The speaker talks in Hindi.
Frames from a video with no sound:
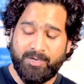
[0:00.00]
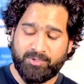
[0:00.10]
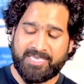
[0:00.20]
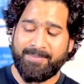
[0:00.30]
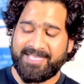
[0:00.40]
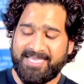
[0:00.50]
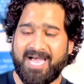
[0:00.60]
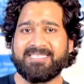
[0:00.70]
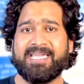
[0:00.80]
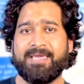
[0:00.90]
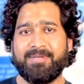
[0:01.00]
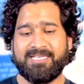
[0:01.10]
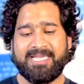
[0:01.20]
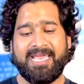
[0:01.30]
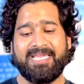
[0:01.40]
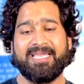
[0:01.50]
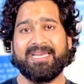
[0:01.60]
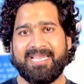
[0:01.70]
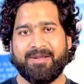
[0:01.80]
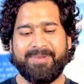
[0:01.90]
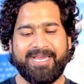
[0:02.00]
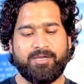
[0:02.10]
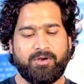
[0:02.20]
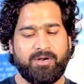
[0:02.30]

उसके बाद यहाँ से केबलें जाएगी रियर ब्रेक